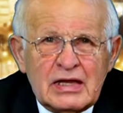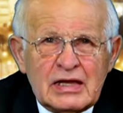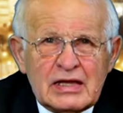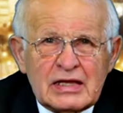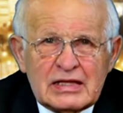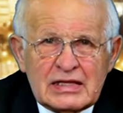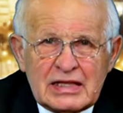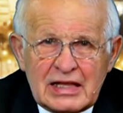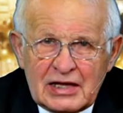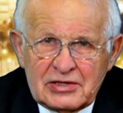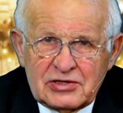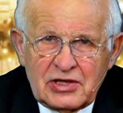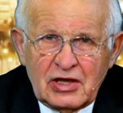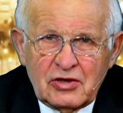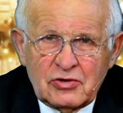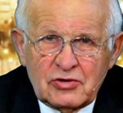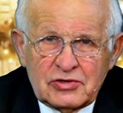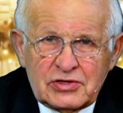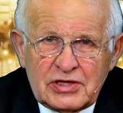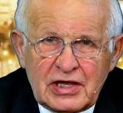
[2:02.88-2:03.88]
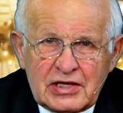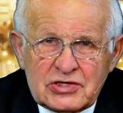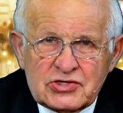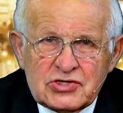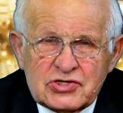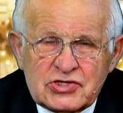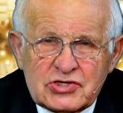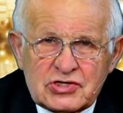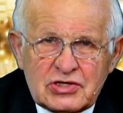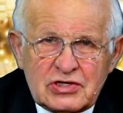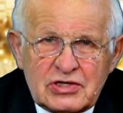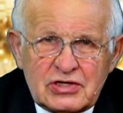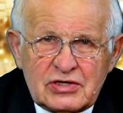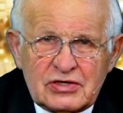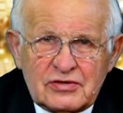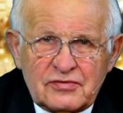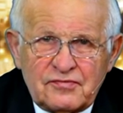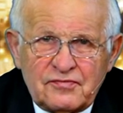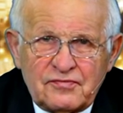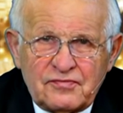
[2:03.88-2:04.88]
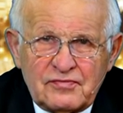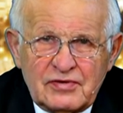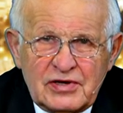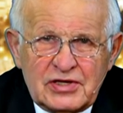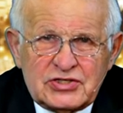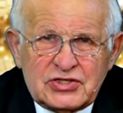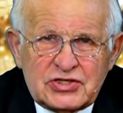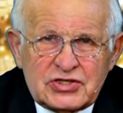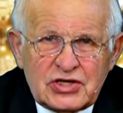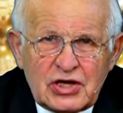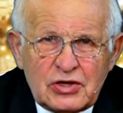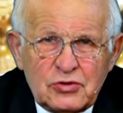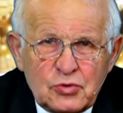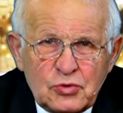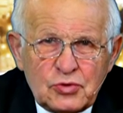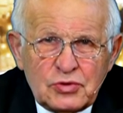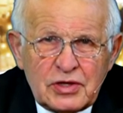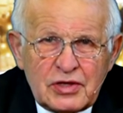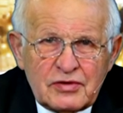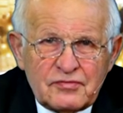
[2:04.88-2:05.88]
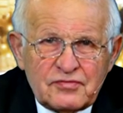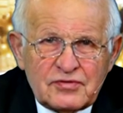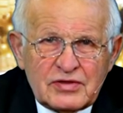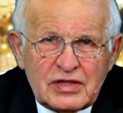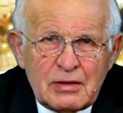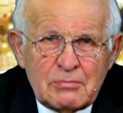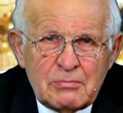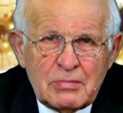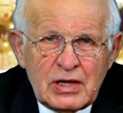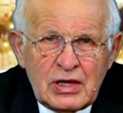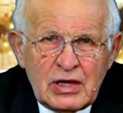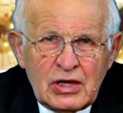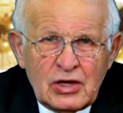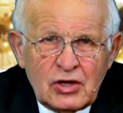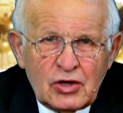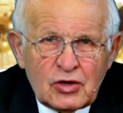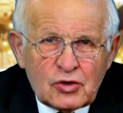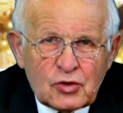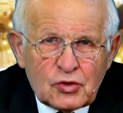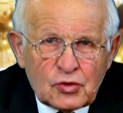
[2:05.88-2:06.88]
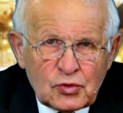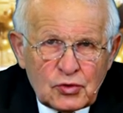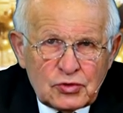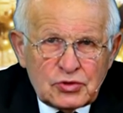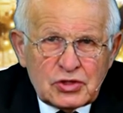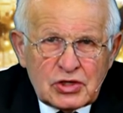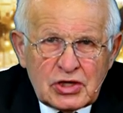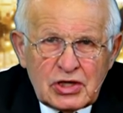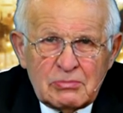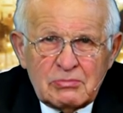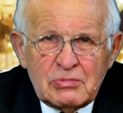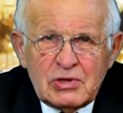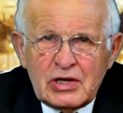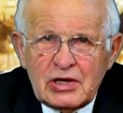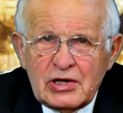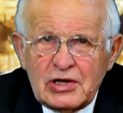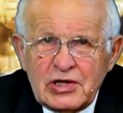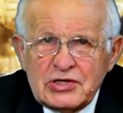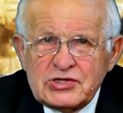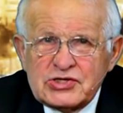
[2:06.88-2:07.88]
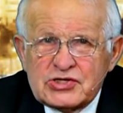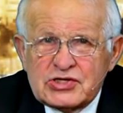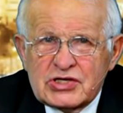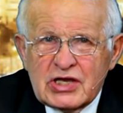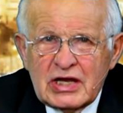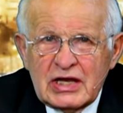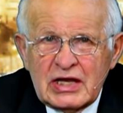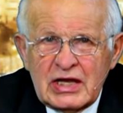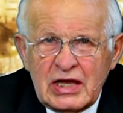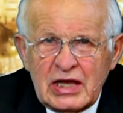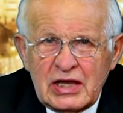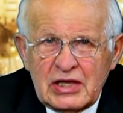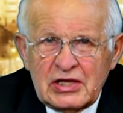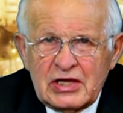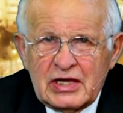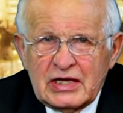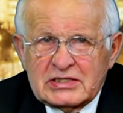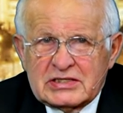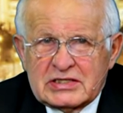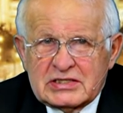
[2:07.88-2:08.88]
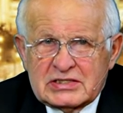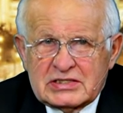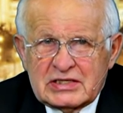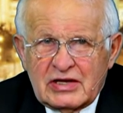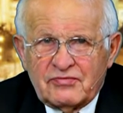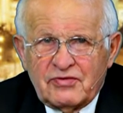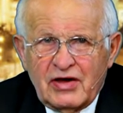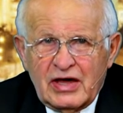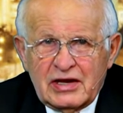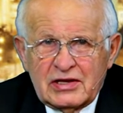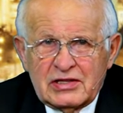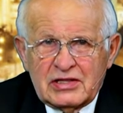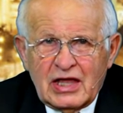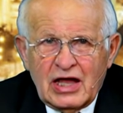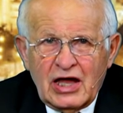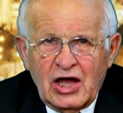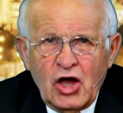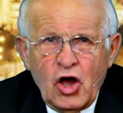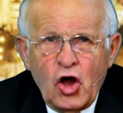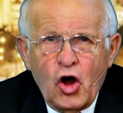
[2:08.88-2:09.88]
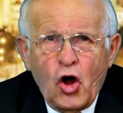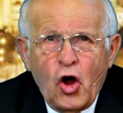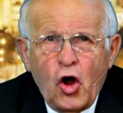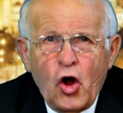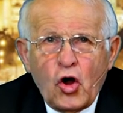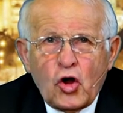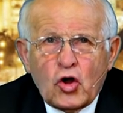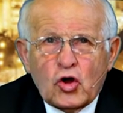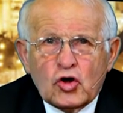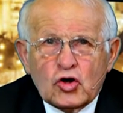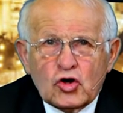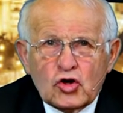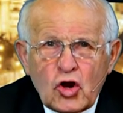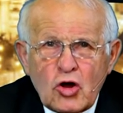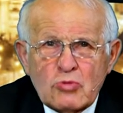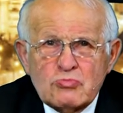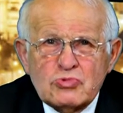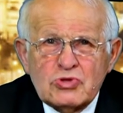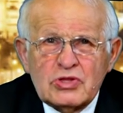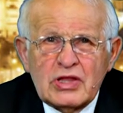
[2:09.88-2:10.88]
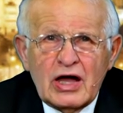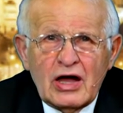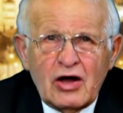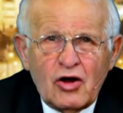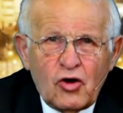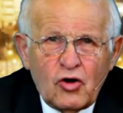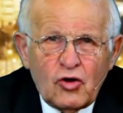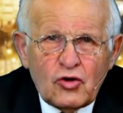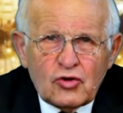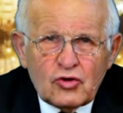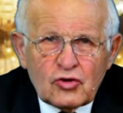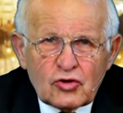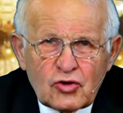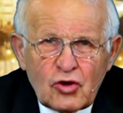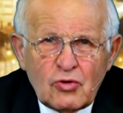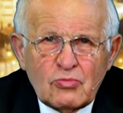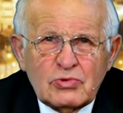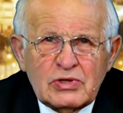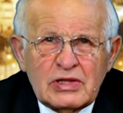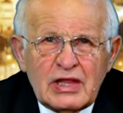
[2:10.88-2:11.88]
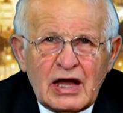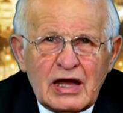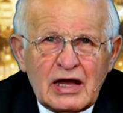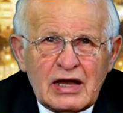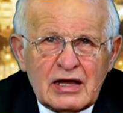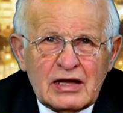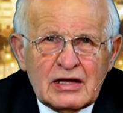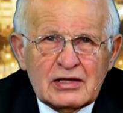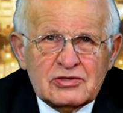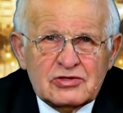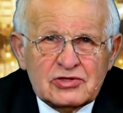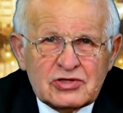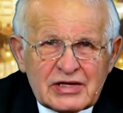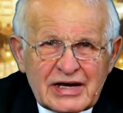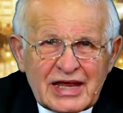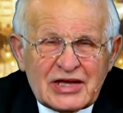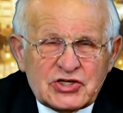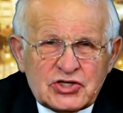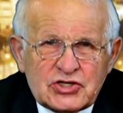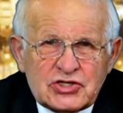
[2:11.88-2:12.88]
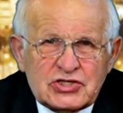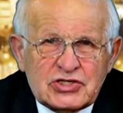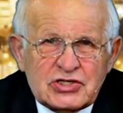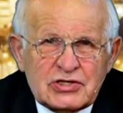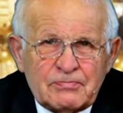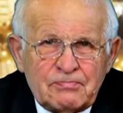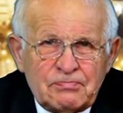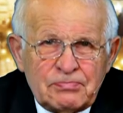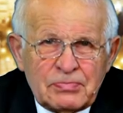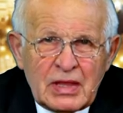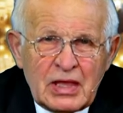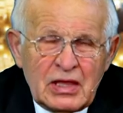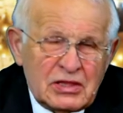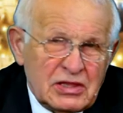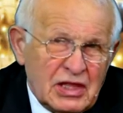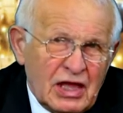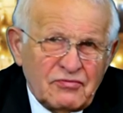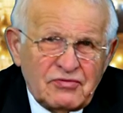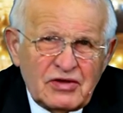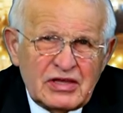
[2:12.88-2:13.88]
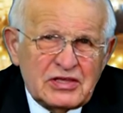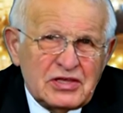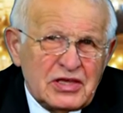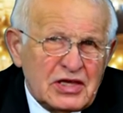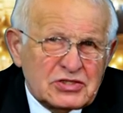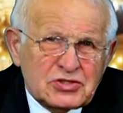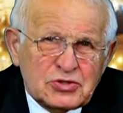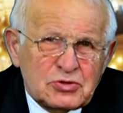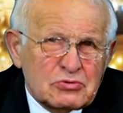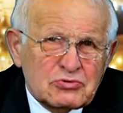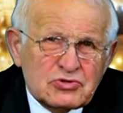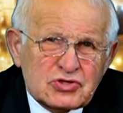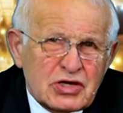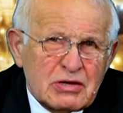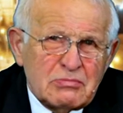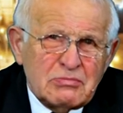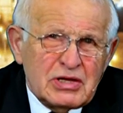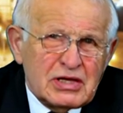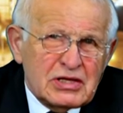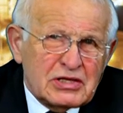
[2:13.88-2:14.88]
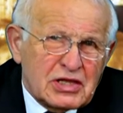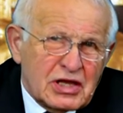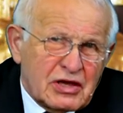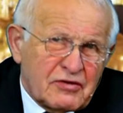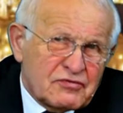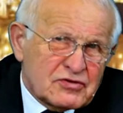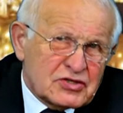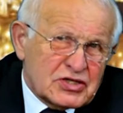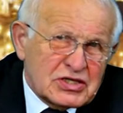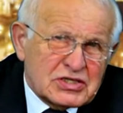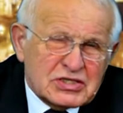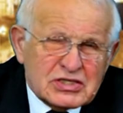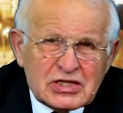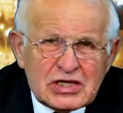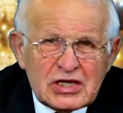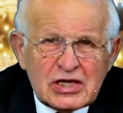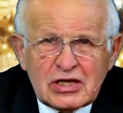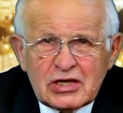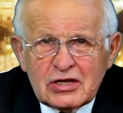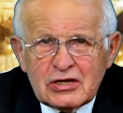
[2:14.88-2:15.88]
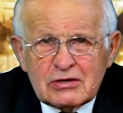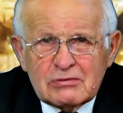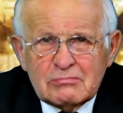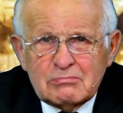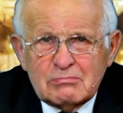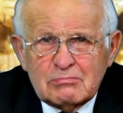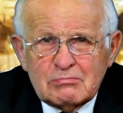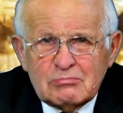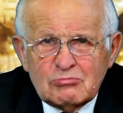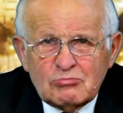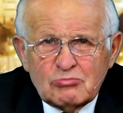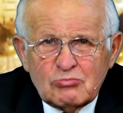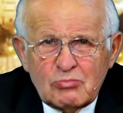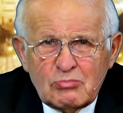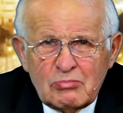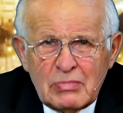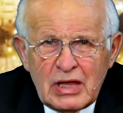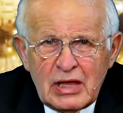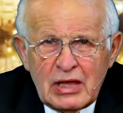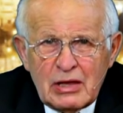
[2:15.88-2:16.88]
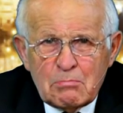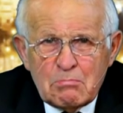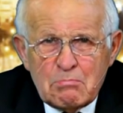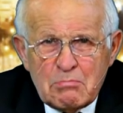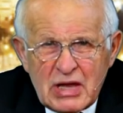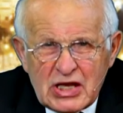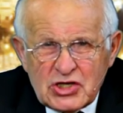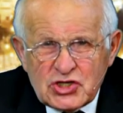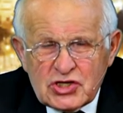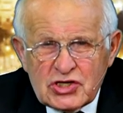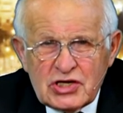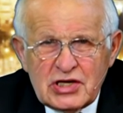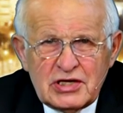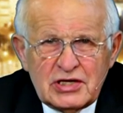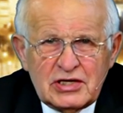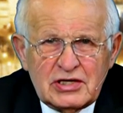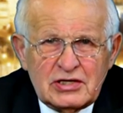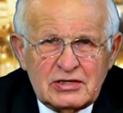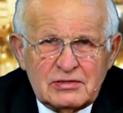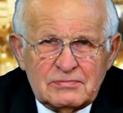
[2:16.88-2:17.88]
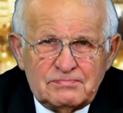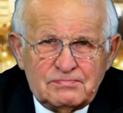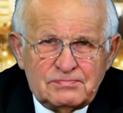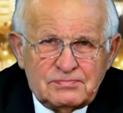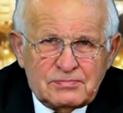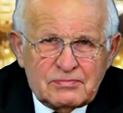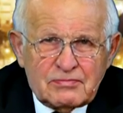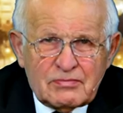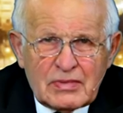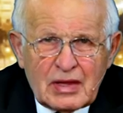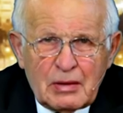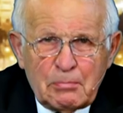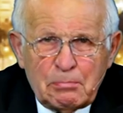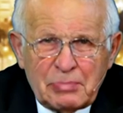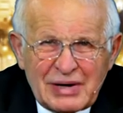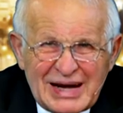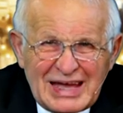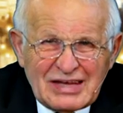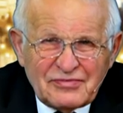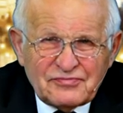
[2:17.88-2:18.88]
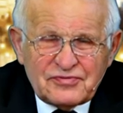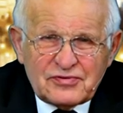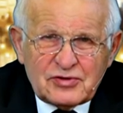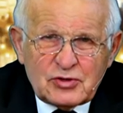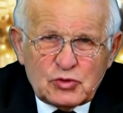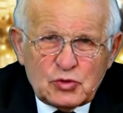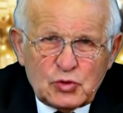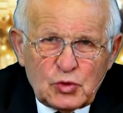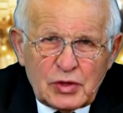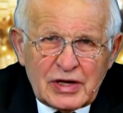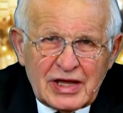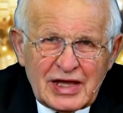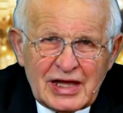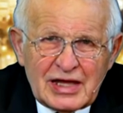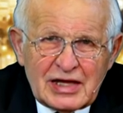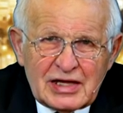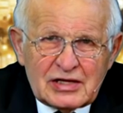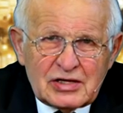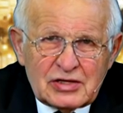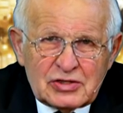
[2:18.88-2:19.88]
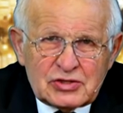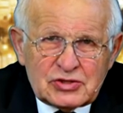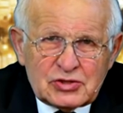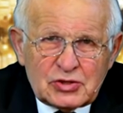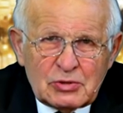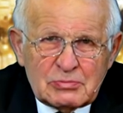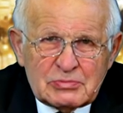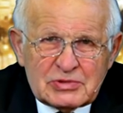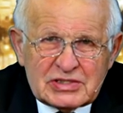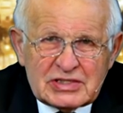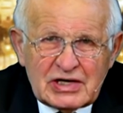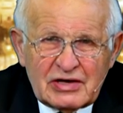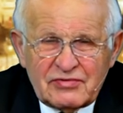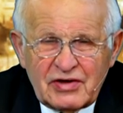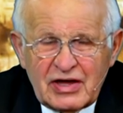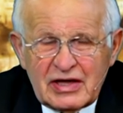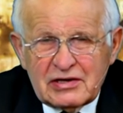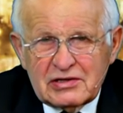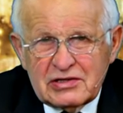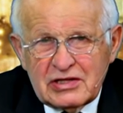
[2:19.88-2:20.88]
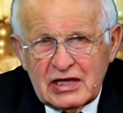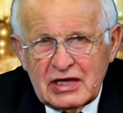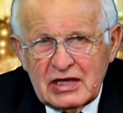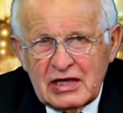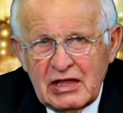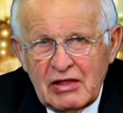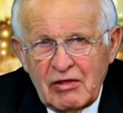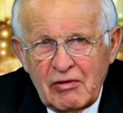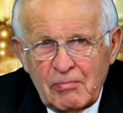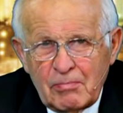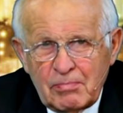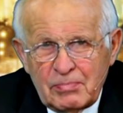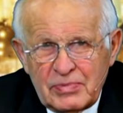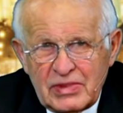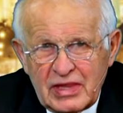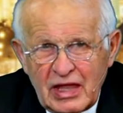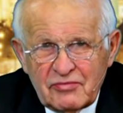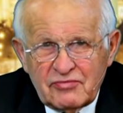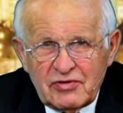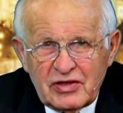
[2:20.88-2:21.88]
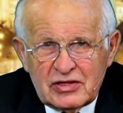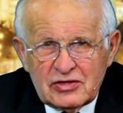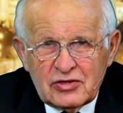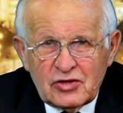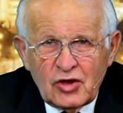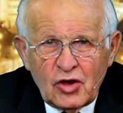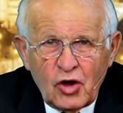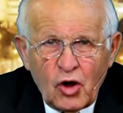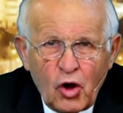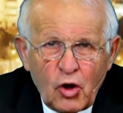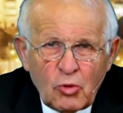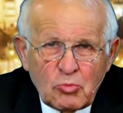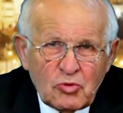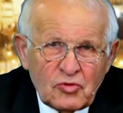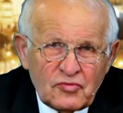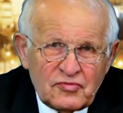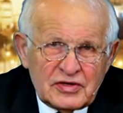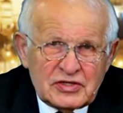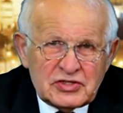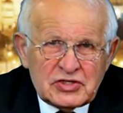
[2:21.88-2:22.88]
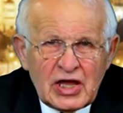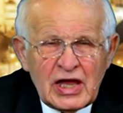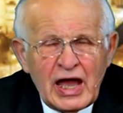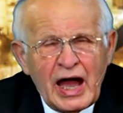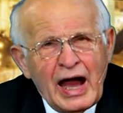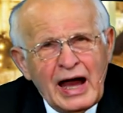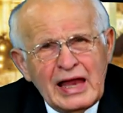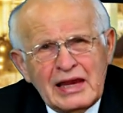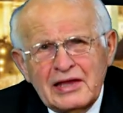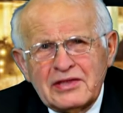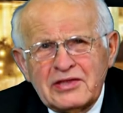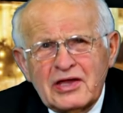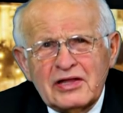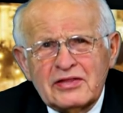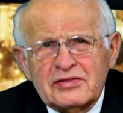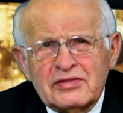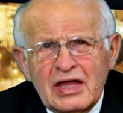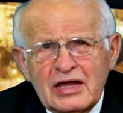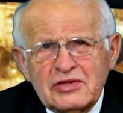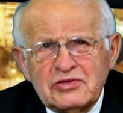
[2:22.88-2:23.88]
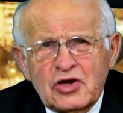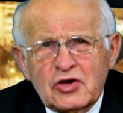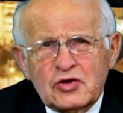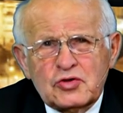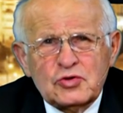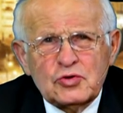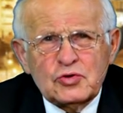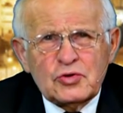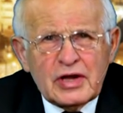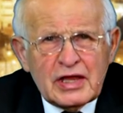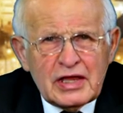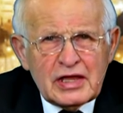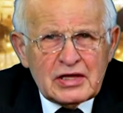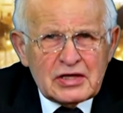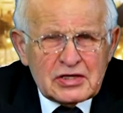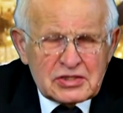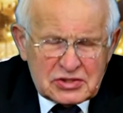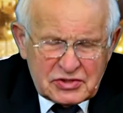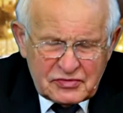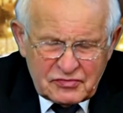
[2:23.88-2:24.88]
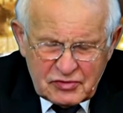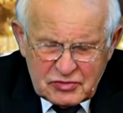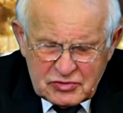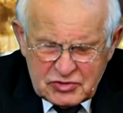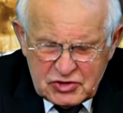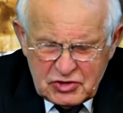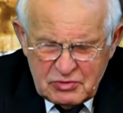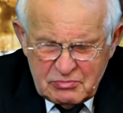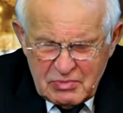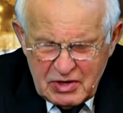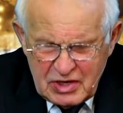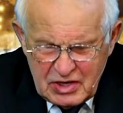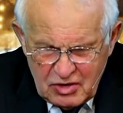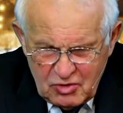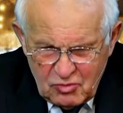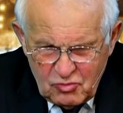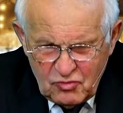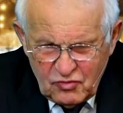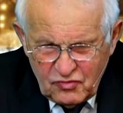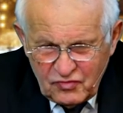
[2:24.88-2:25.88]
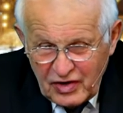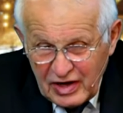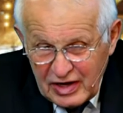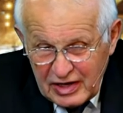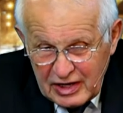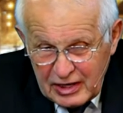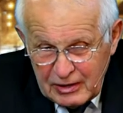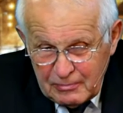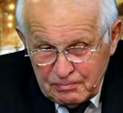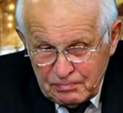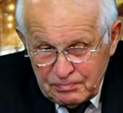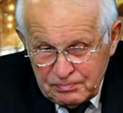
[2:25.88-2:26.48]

Dlatego też e, w liście Judy, w tym krótkim liście jest zawarta ogromna, ogromna treść. Nawet nie zdążymy tych wszystkich mm, myśli, mm, prawd, które są zawarte, nawet omówić, ale na niektóre zwrócimy uwagę.